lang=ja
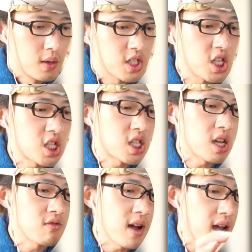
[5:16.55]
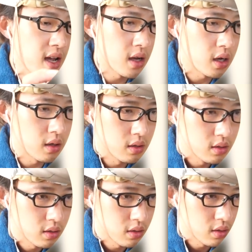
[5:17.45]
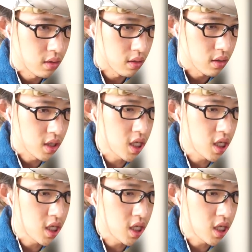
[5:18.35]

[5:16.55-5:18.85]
知ってるわあ、あ、